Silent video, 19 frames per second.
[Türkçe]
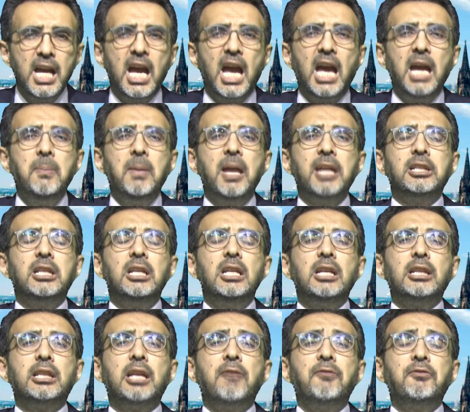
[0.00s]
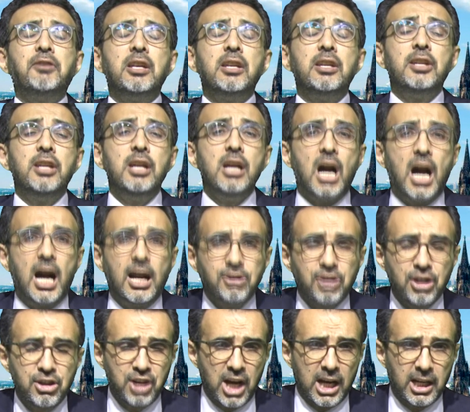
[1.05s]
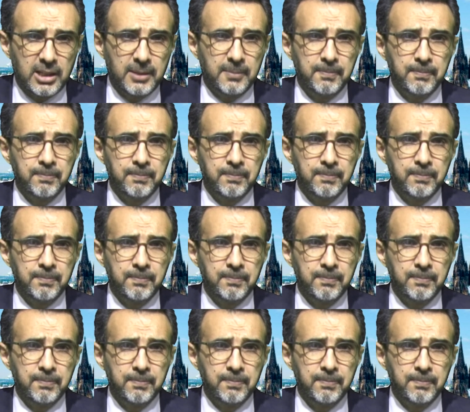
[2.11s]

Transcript: Emeklilik defterini açacak.